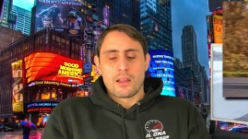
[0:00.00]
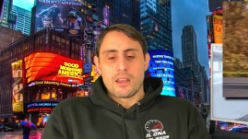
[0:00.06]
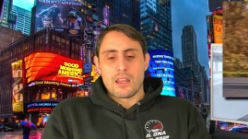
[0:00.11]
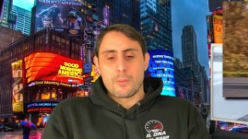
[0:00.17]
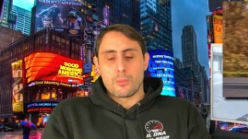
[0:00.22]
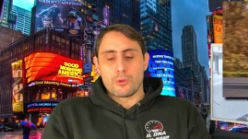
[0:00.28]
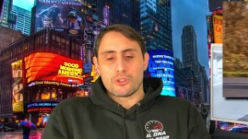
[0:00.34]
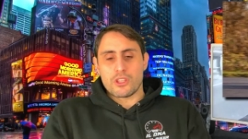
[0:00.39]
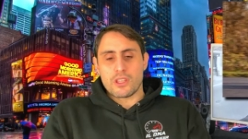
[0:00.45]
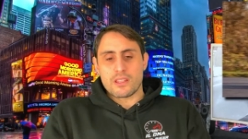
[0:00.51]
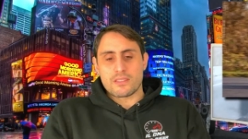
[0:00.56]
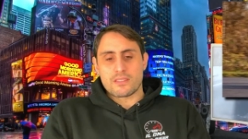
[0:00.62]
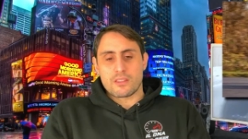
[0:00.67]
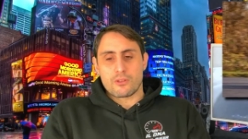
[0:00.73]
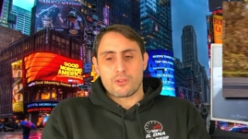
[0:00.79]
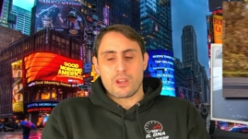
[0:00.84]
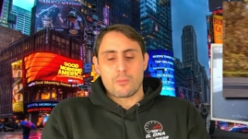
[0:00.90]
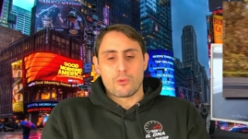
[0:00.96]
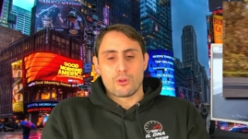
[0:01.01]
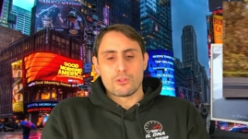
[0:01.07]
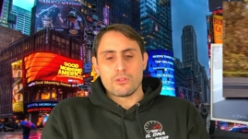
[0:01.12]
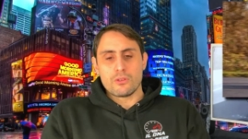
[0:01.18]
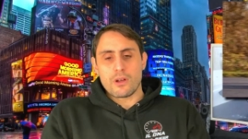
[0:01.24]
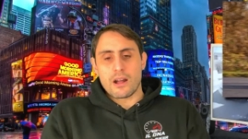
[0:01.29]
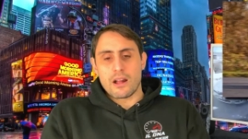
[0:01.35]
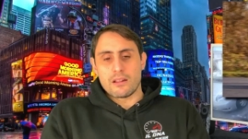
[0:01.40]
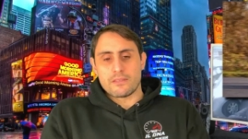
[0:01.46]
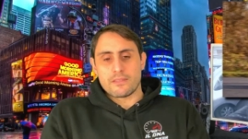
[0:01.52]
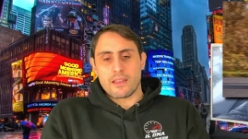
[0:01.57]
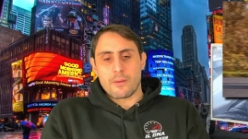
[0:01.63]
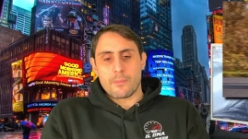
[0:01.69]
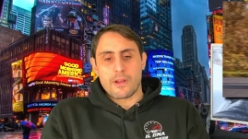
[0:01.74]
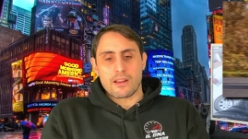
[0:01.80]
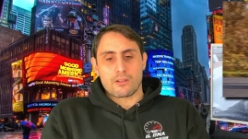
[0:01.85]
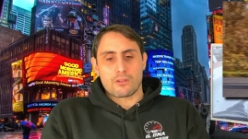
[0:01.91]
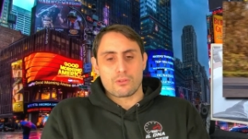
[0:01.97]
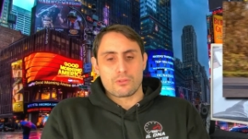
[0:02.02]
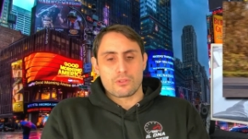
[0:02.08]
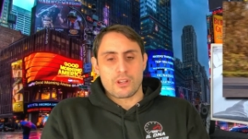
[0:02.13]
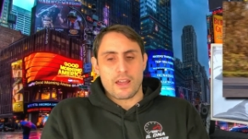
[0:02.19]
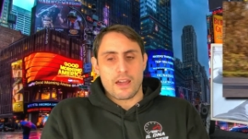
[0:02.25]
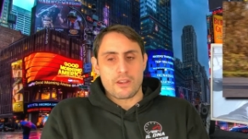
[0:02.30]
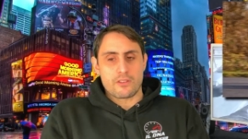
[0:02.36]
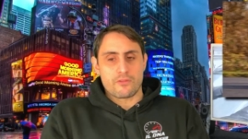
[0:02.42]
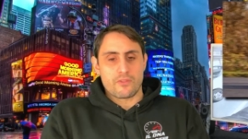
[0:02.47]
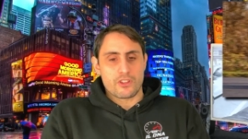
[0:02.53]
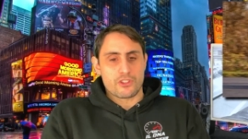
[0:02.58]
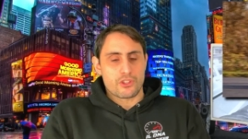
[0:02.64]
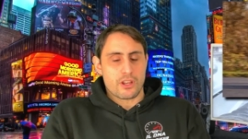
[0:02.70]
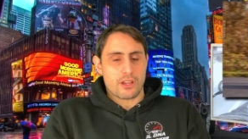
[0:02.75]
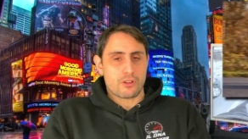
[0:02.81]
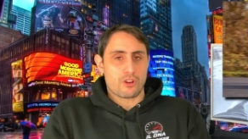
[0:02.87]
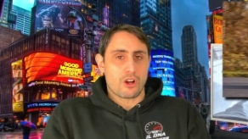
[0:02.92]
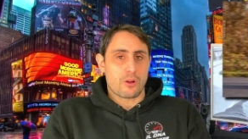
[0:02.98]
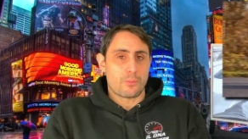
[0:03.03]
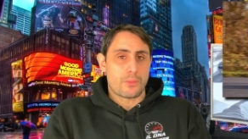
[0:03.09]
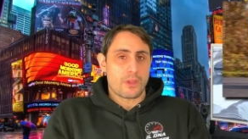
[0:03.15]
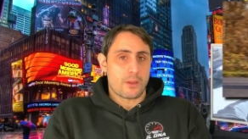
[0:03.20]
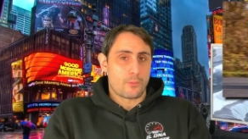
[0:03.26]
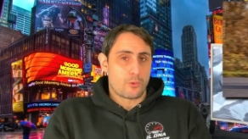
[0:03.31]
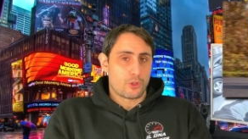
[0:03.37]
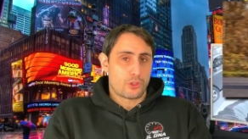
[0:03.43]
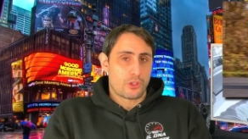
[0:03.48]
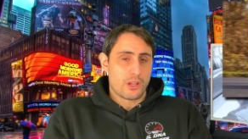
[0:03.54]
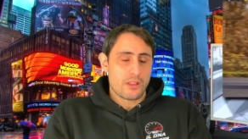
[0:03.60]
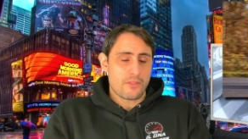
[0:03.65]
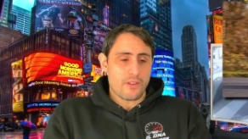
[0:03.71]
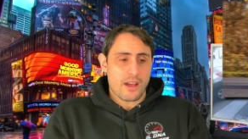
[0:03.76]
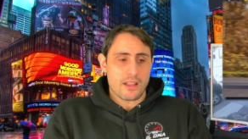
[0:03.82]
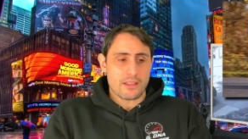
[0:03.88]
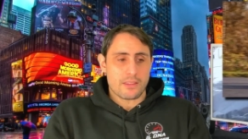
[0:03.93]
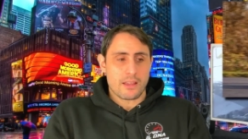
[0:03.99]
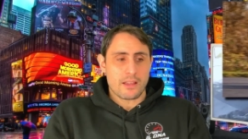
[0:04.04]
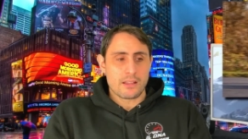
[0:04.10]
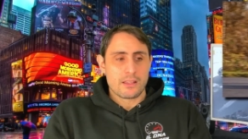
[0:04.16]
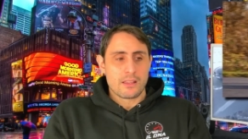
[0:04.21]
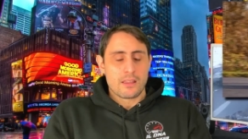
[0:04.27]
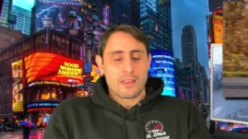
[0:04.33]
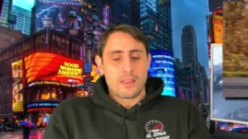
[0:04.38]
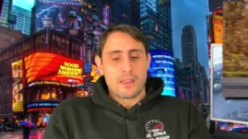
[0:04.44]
la potenza non è molto alta ma al contrario invece la coppia è molto elevata